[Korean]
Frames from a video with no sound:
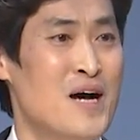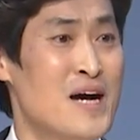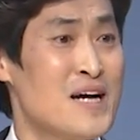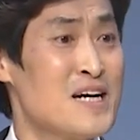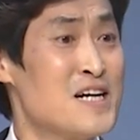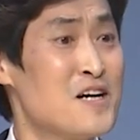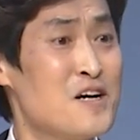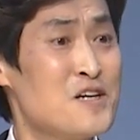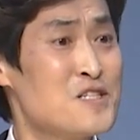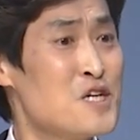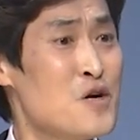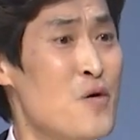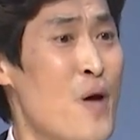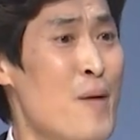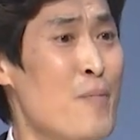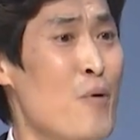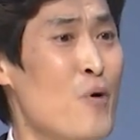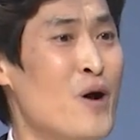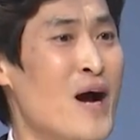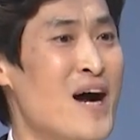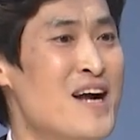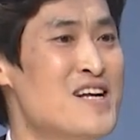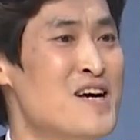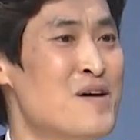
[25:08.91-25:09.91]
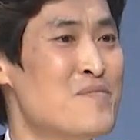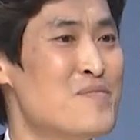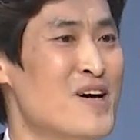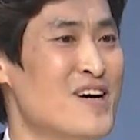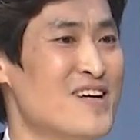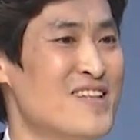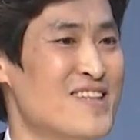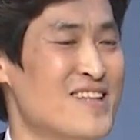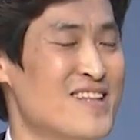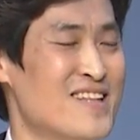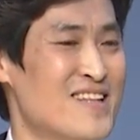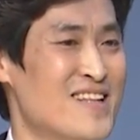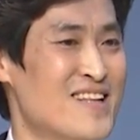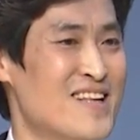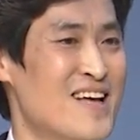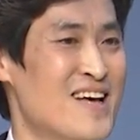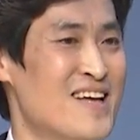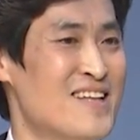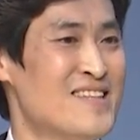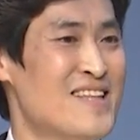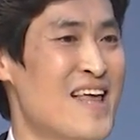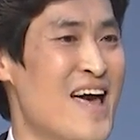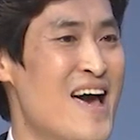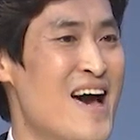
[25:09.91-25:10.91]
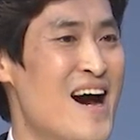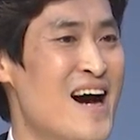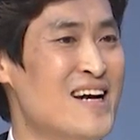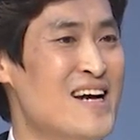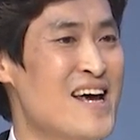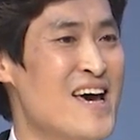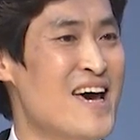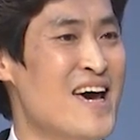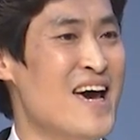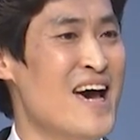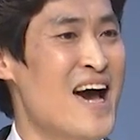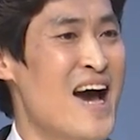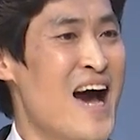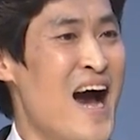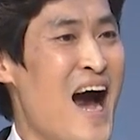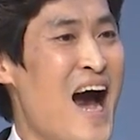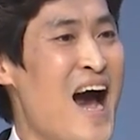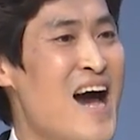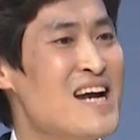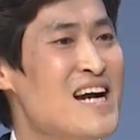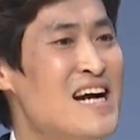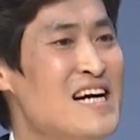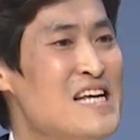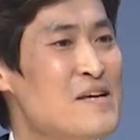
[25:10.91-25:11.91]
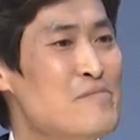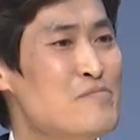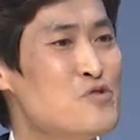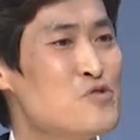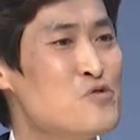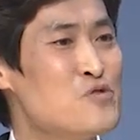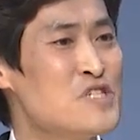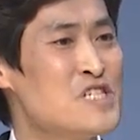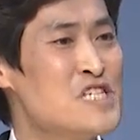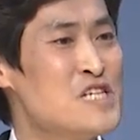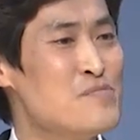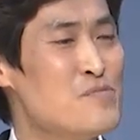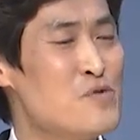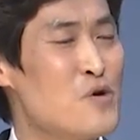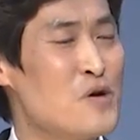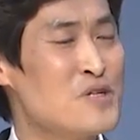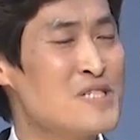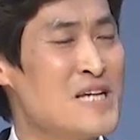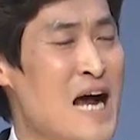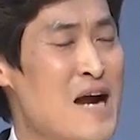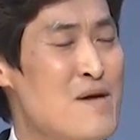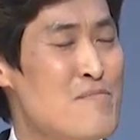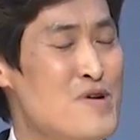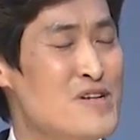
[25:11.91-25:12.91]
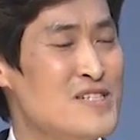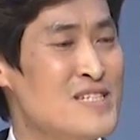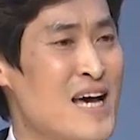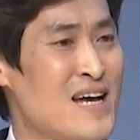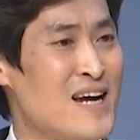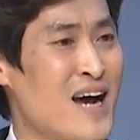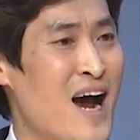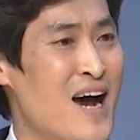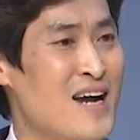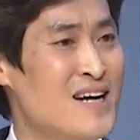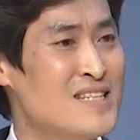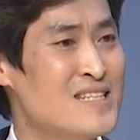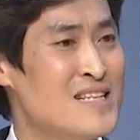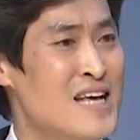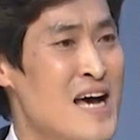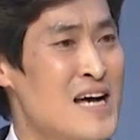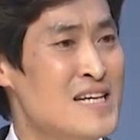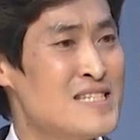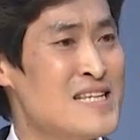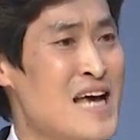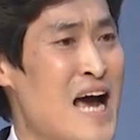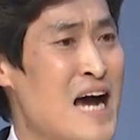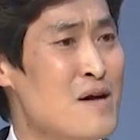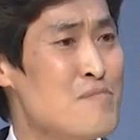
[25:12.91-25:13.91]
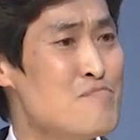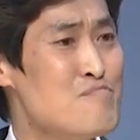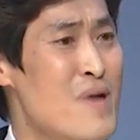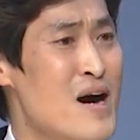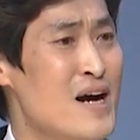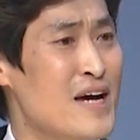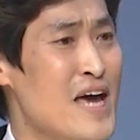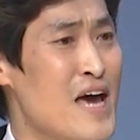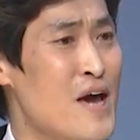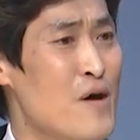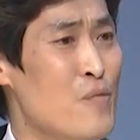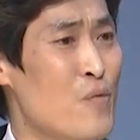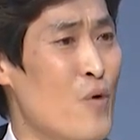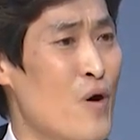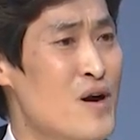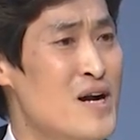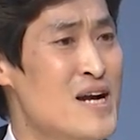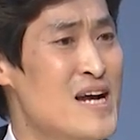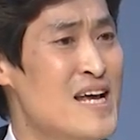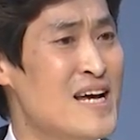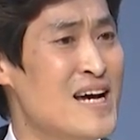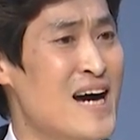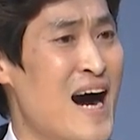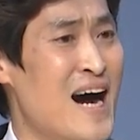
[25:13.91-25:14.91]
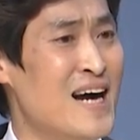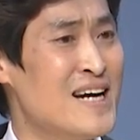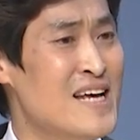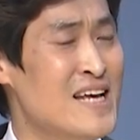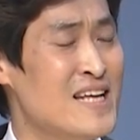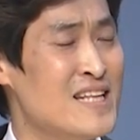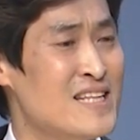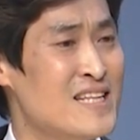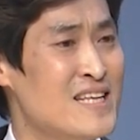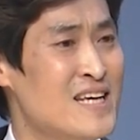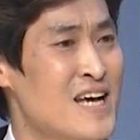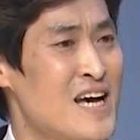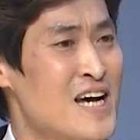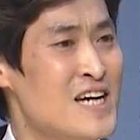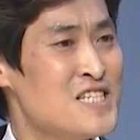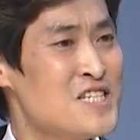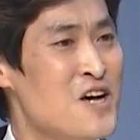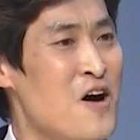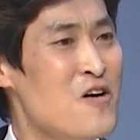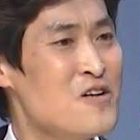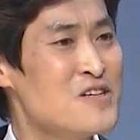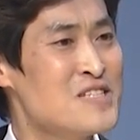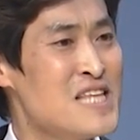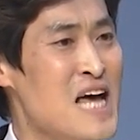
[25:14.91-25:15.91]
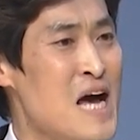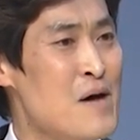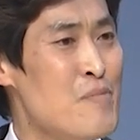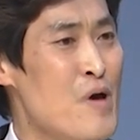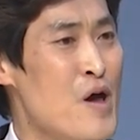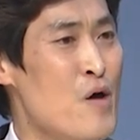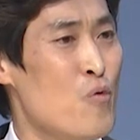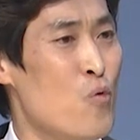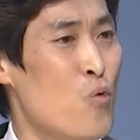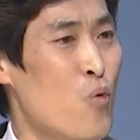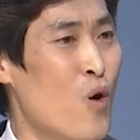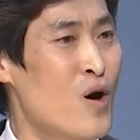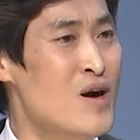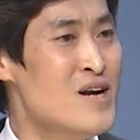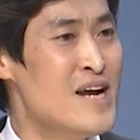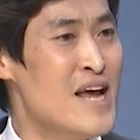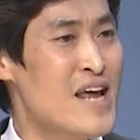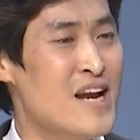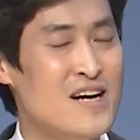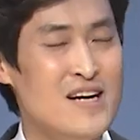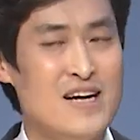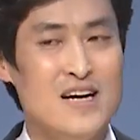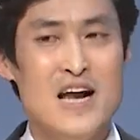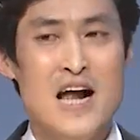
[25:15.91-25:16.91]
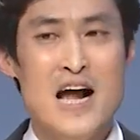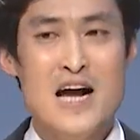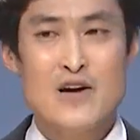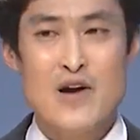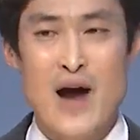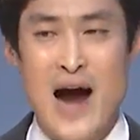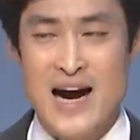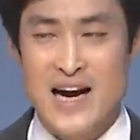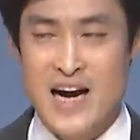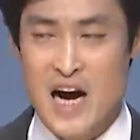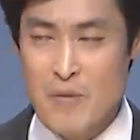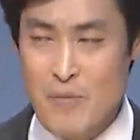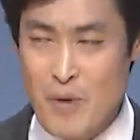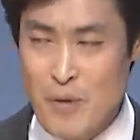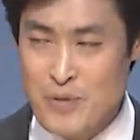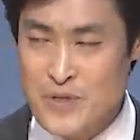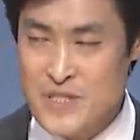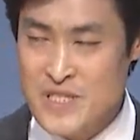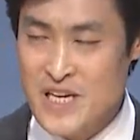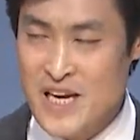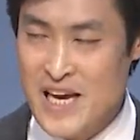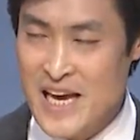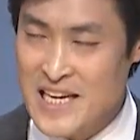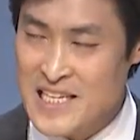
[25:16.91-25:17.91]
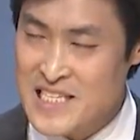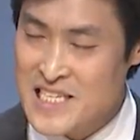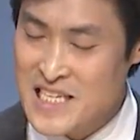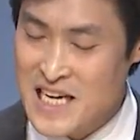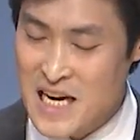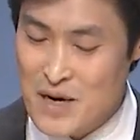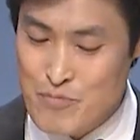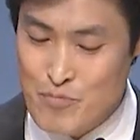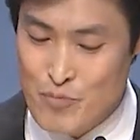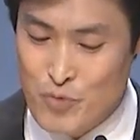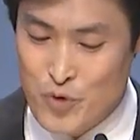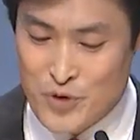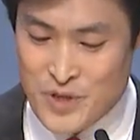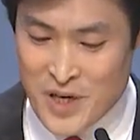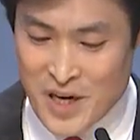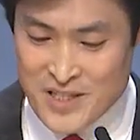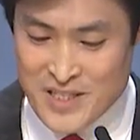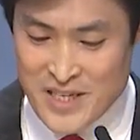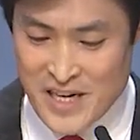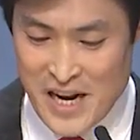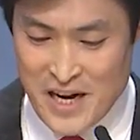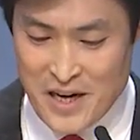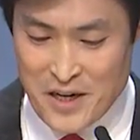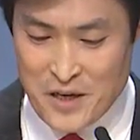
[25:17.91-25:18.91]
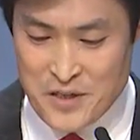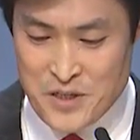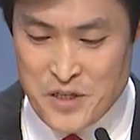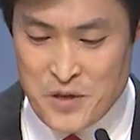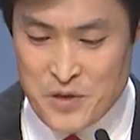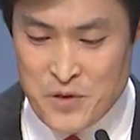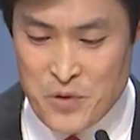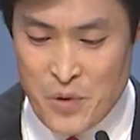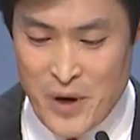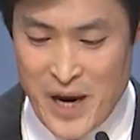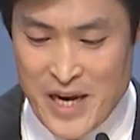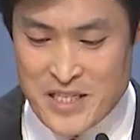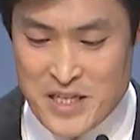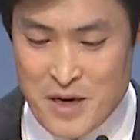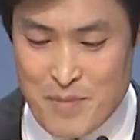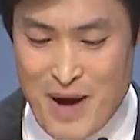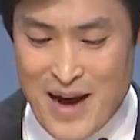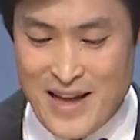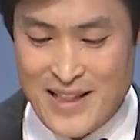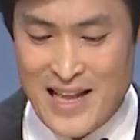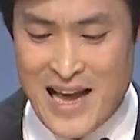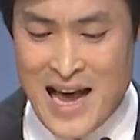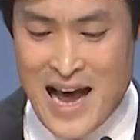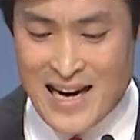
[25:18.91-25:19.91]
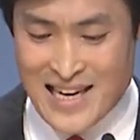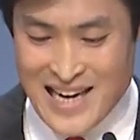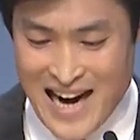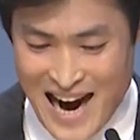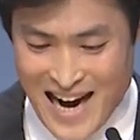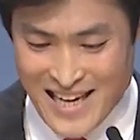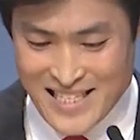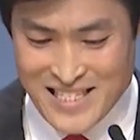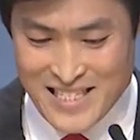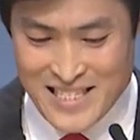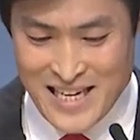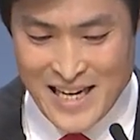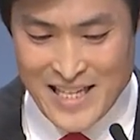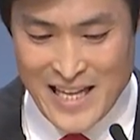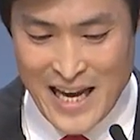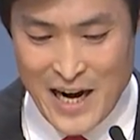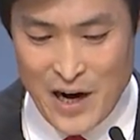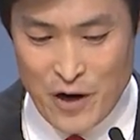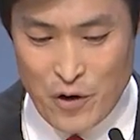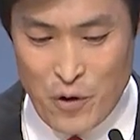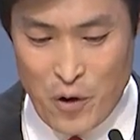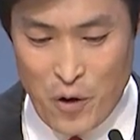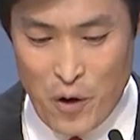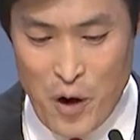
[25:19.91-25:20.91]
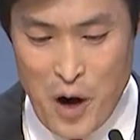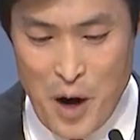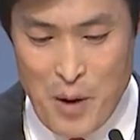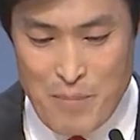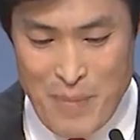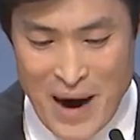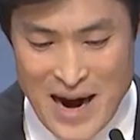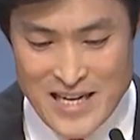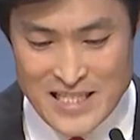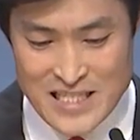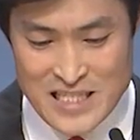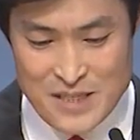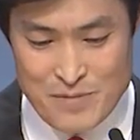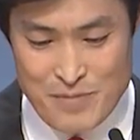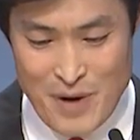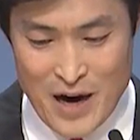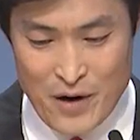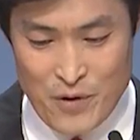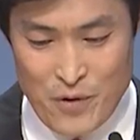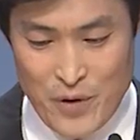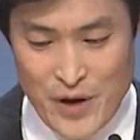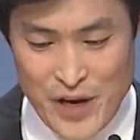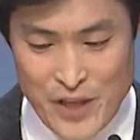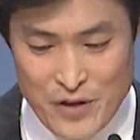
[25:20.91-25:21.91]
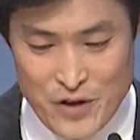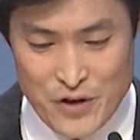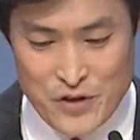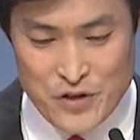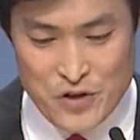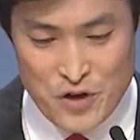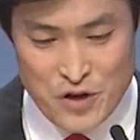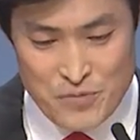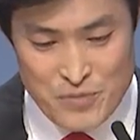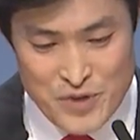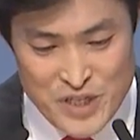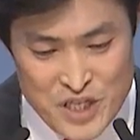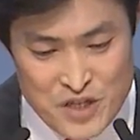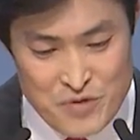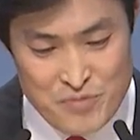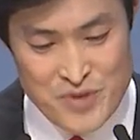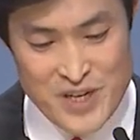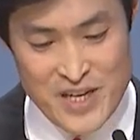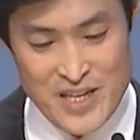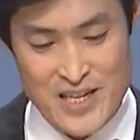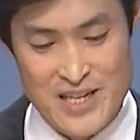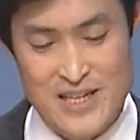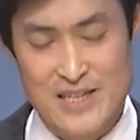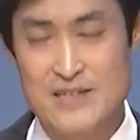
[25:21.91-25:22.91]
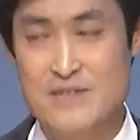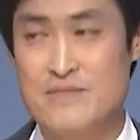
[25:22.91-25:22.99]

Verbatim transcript: 그것을 회복하려면 내 안에 하나님 중심으로 삶을 살아가는 장막의 원리가 아닌 성탑의 원리를 가감없이 이 시간 무너뜨리는 것을 통해서만 가능하다라고 말씀하고 있는 줄 믿습니다.